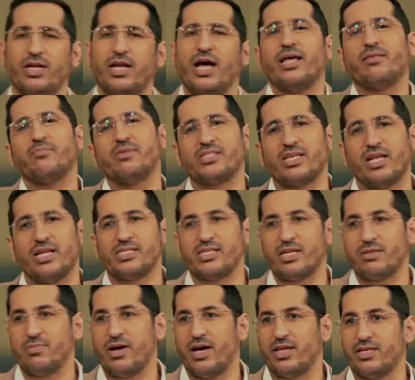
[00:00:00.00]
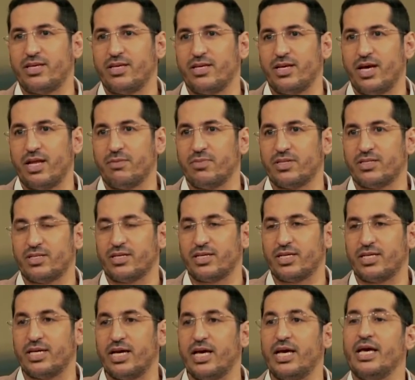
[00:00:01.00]
لا المسألة ليست بهذه
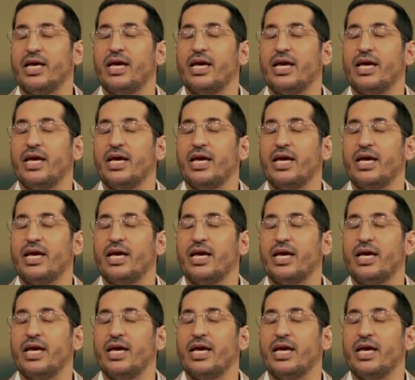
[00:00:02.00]
المنطقية